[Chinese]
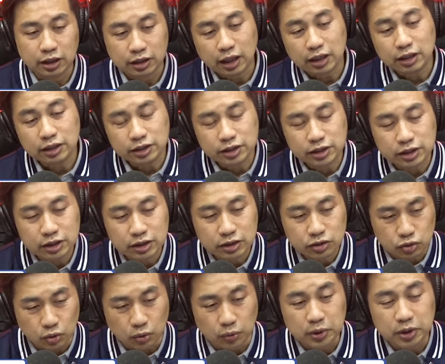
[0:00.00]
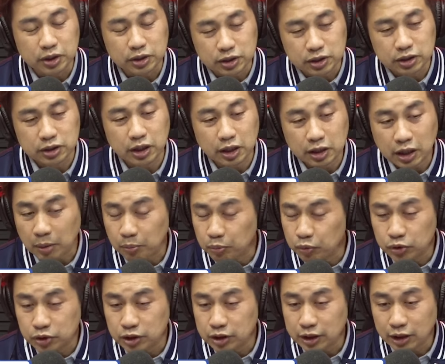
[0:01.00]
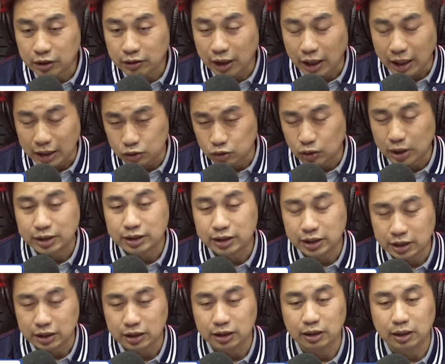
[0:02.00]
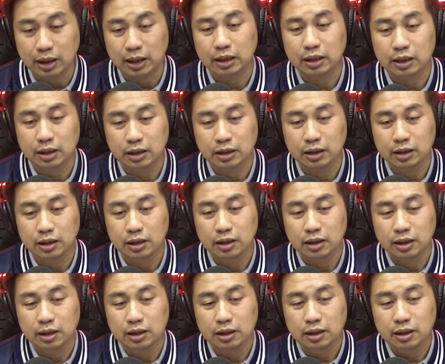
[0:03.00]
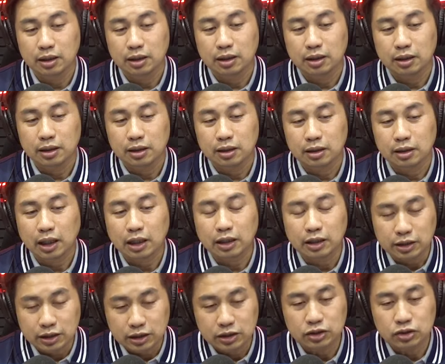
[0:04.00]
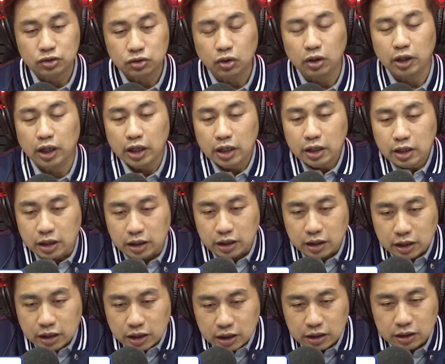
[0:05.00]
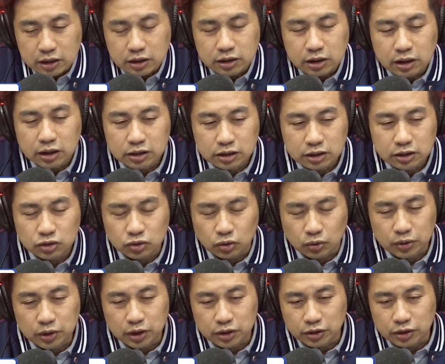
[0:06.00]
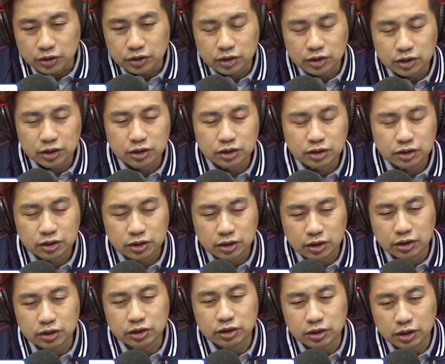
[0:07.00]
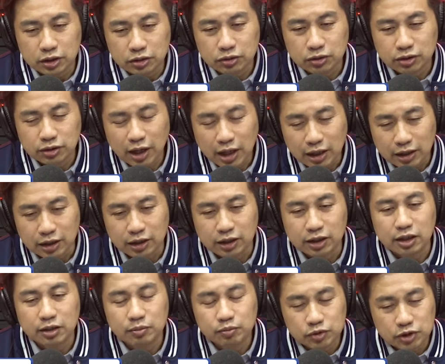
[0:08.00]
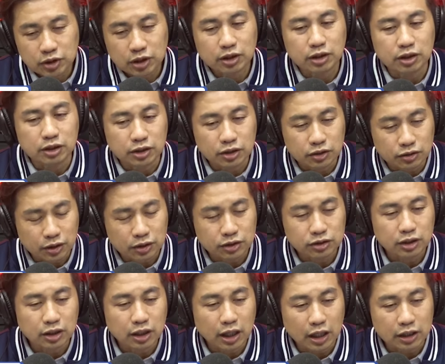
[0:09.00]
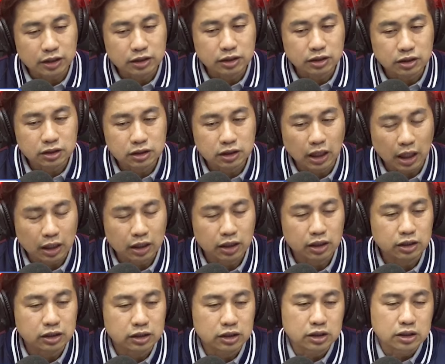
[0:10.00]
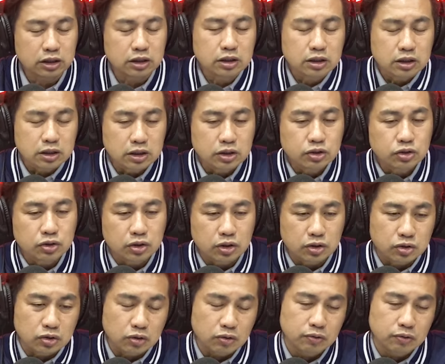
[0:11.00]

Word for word: 他的事所谓的事业，他不一定要拿来赚钱的呢。他的意思是说，哎、啊，你。 这个所谓的人生第一第二事业，就是让你 keep 着你的人生还还可以持持续的走。